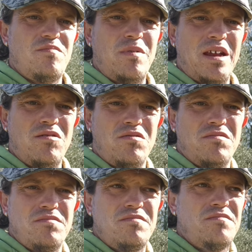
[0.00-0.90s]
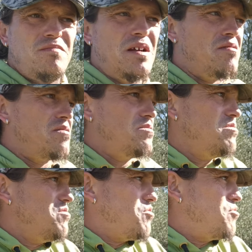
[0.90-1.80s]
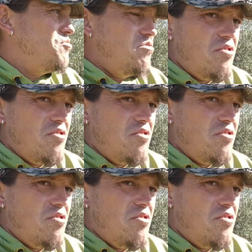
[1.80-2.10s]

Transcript: Pero, pero Guillo, son